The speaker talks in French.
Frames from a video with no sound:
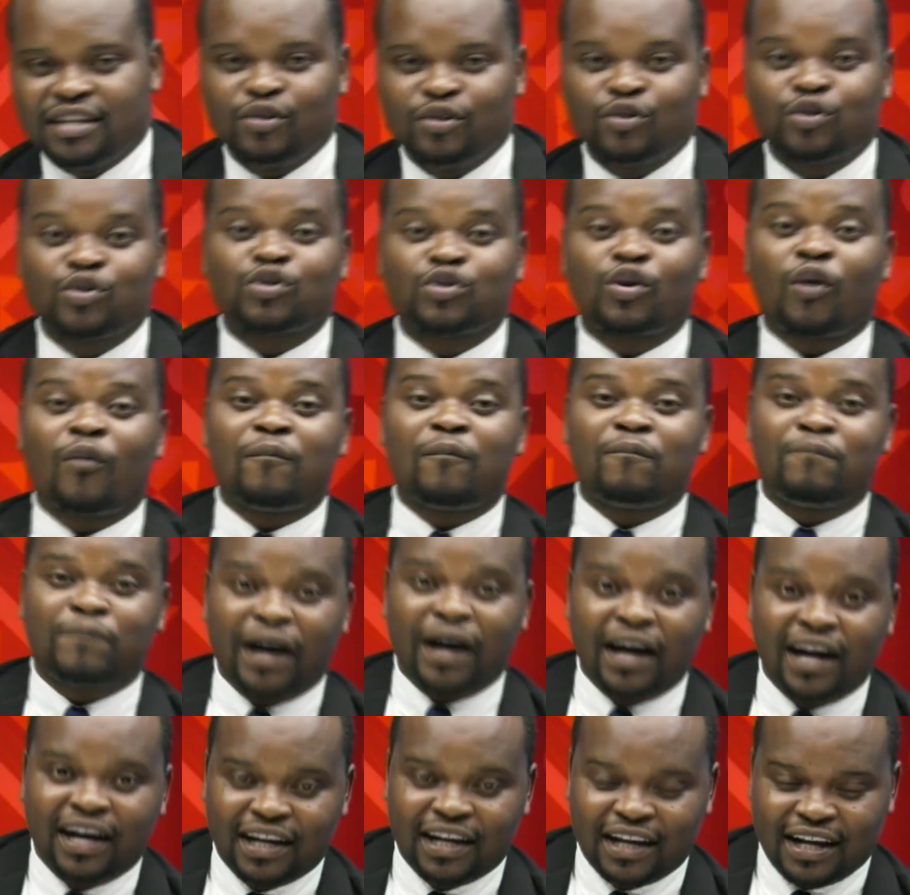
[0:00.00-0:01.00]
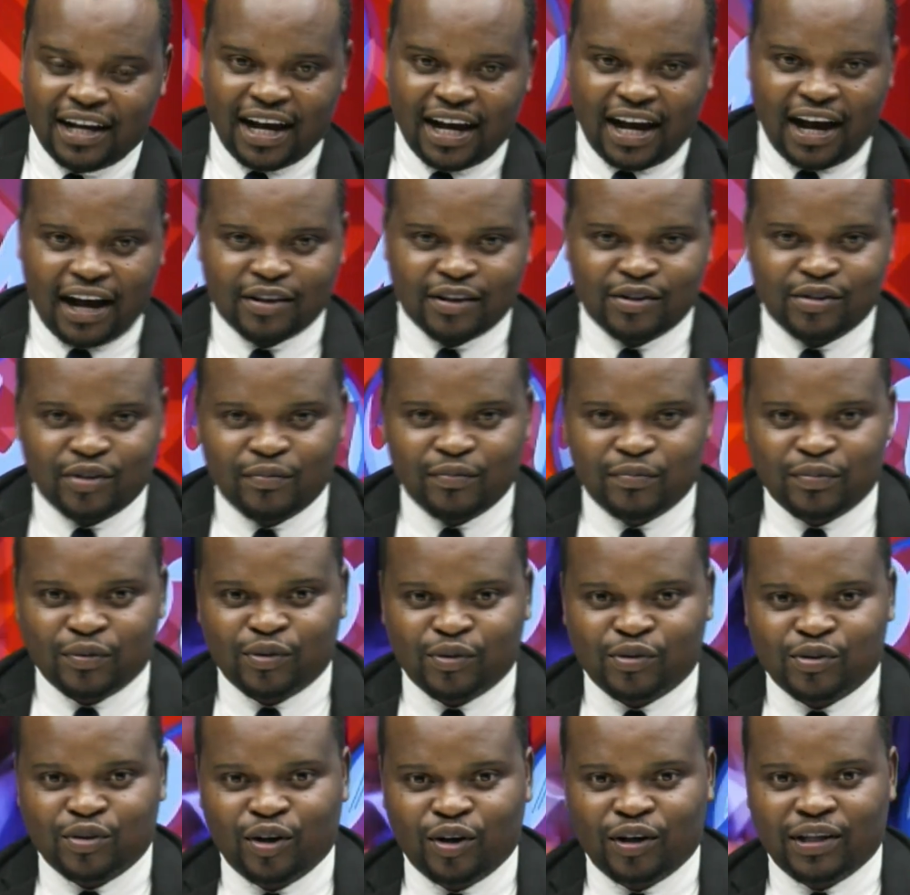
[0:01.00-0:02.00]
sont pas à
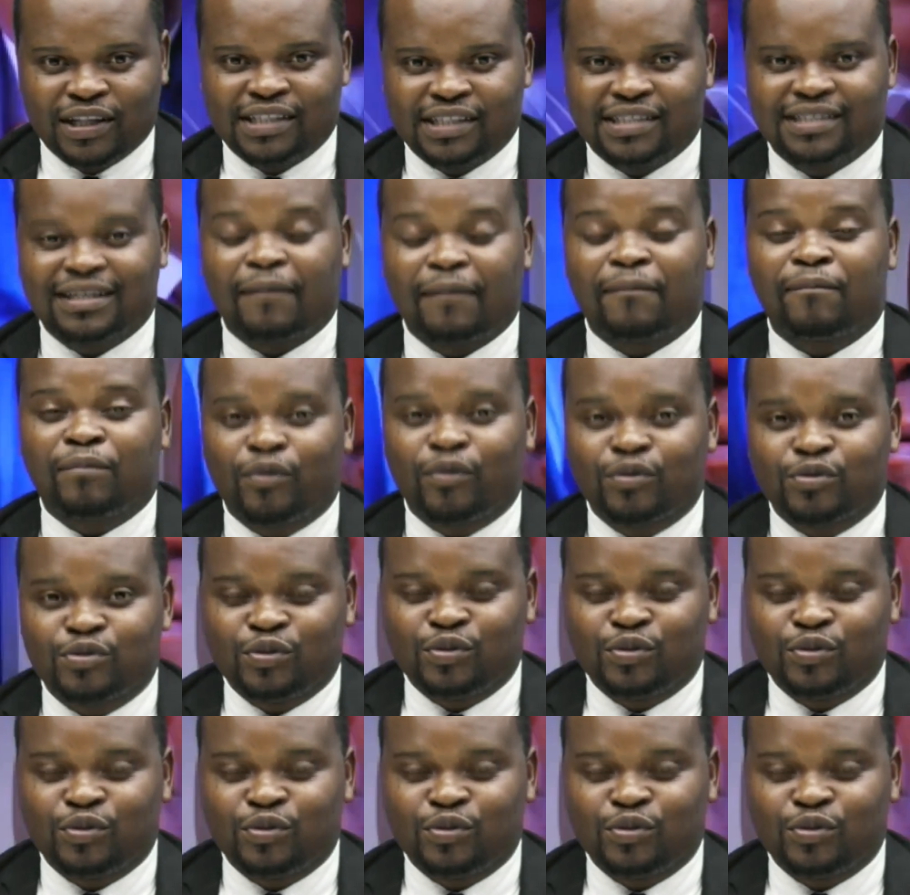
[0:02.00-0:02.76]
100% et ça pose le